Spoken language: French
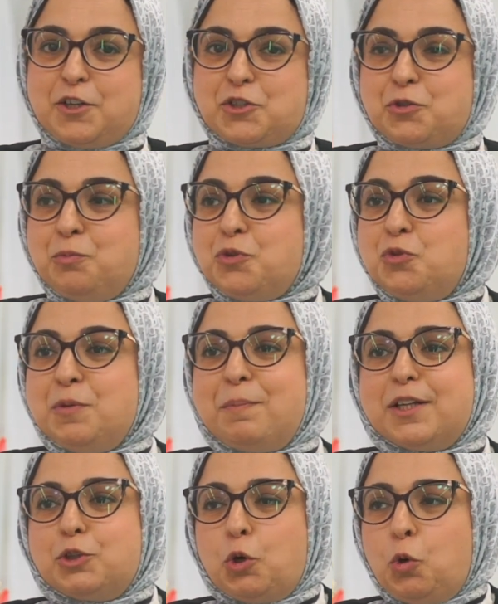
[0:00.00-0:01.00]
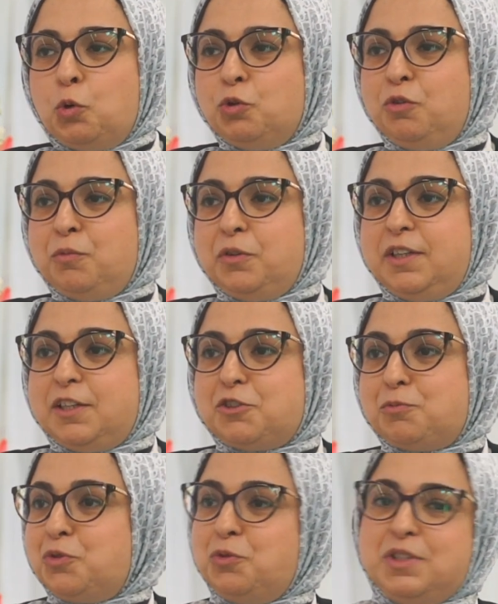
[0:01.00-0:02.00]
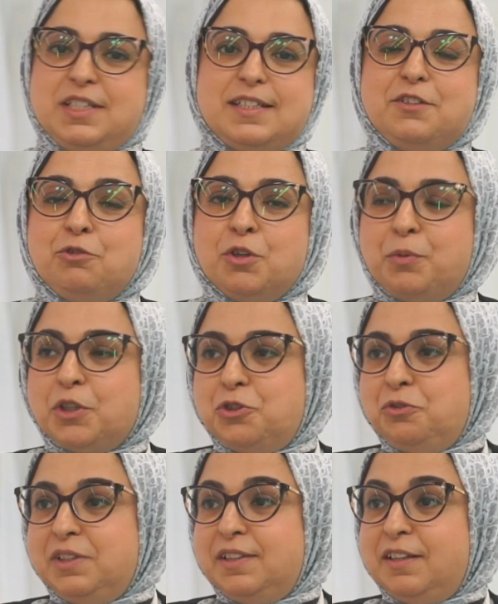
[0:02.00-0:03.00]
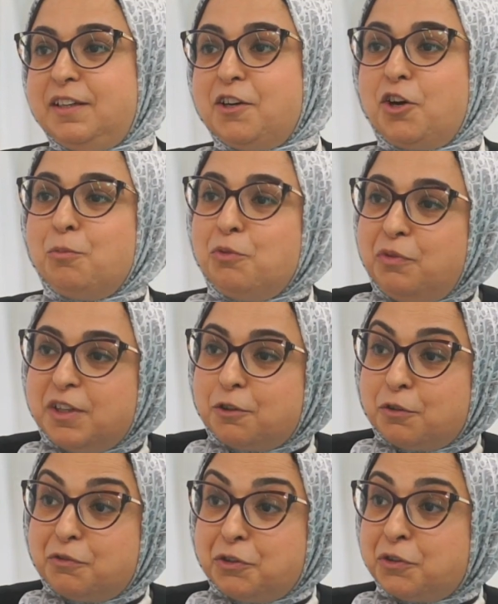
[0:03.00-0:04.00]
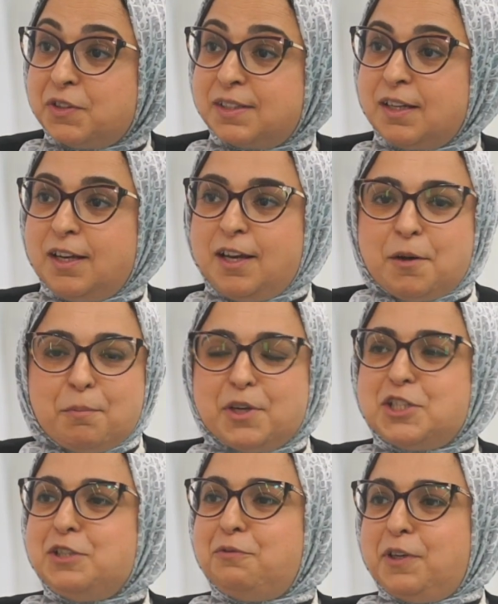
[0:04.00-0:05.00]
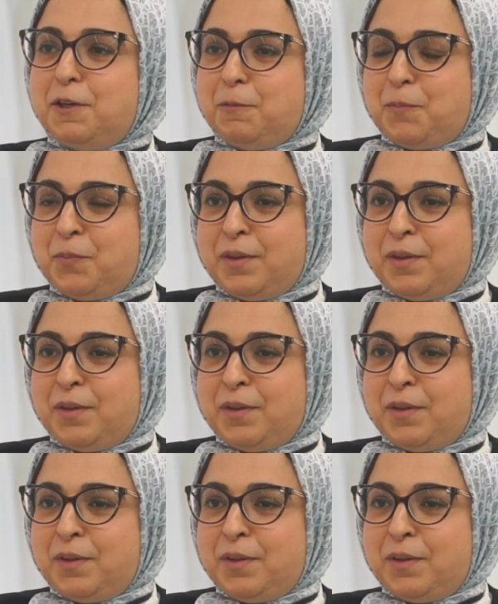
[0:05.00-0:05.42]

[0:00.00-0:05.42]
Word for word: je ne me suis pas trop demandé. Je me suis dit, si une opportunité, on me fait confiance, ben, j'y vais.